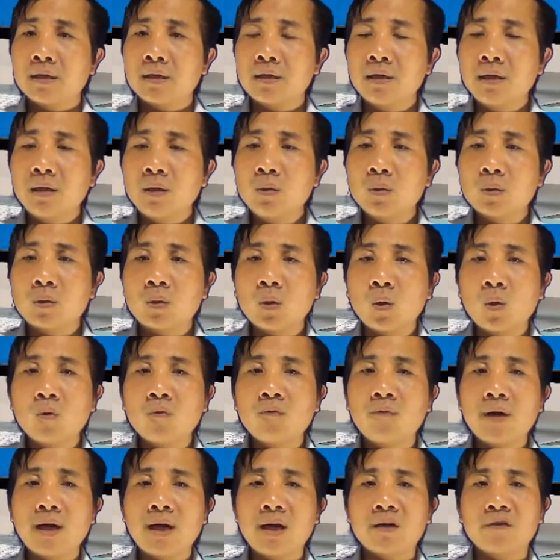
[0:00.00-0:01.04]
gluco
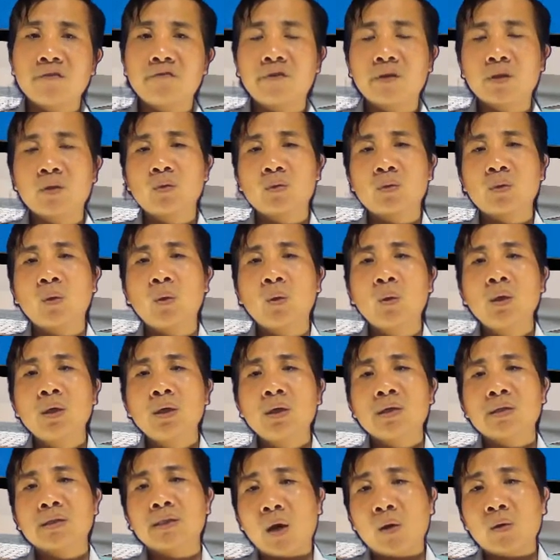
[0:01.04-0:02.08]
và fructo
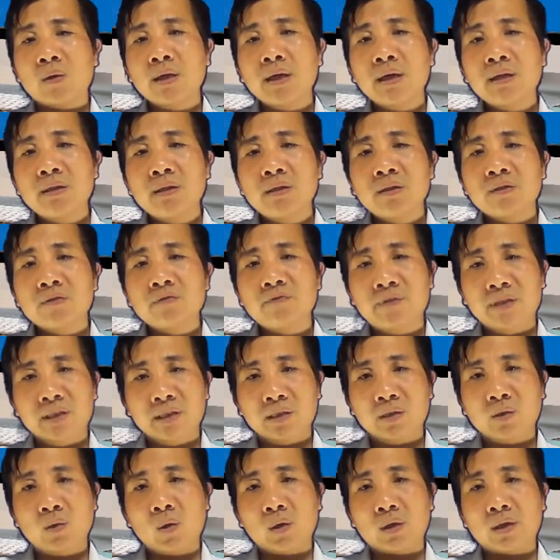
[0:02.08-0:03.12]
tạo nên
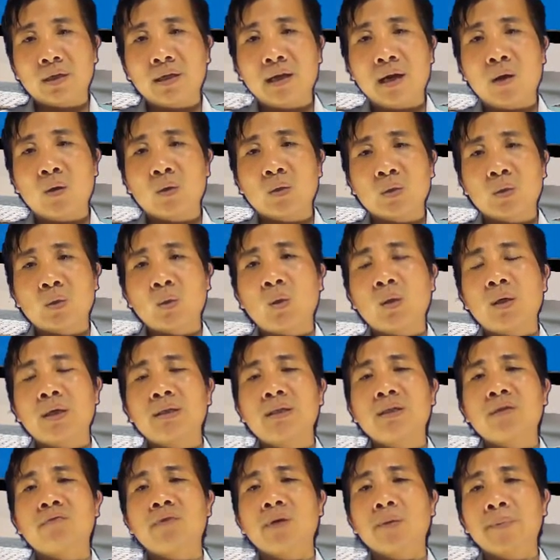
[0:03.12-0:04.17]
vị ngọt ngào cho
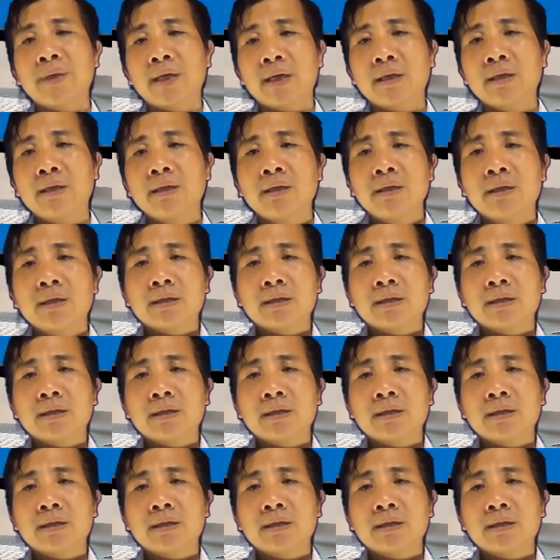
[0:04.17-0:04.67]
cái thực phẩm này.